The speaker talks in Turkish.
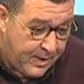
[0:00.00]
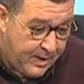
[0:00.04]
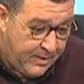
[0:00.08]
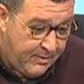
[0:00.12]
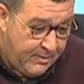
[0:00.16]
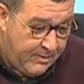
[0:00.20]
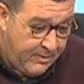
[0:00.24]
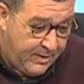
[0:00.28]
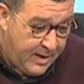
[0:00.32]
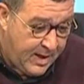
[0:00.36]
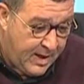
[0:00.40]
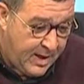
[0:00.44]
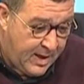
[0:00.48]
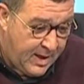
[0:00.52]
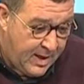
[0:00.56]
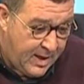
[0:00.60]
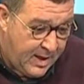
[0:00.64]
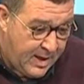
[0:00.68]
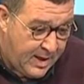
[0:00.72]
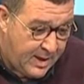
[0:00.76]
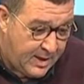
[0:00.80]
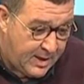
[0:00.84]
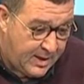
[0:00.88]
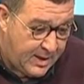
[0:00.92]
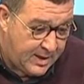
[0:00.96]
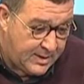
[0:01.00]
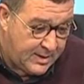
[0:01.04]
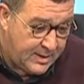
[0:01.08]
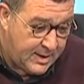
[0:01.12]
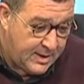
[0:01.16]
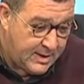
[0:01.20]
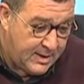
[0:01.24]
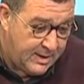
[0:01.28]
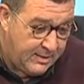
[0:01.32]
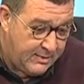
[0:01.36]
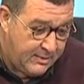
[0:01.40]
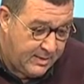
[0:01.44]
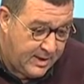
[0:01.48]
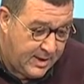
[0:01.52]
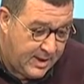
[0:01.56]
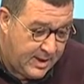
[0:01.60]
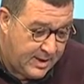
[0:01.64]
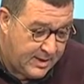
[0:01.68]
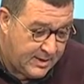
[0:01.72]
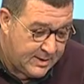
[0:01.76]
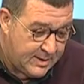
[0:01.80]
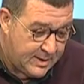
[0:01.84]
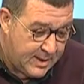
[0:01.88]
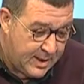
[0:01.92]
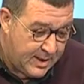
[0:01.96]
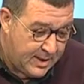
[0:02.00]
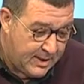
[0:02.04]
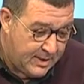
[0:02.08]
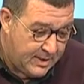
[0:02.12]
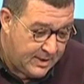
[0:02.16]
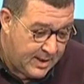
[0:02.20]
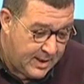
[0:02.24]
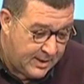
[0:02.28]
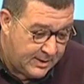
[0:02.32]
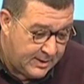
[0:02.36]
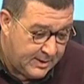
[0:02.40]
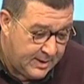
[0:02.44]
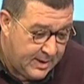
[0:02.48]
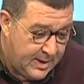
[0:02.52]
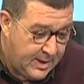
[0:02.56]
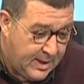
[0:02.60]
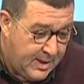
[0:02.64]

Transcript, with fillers: ve herkese sevgiler, saygılar.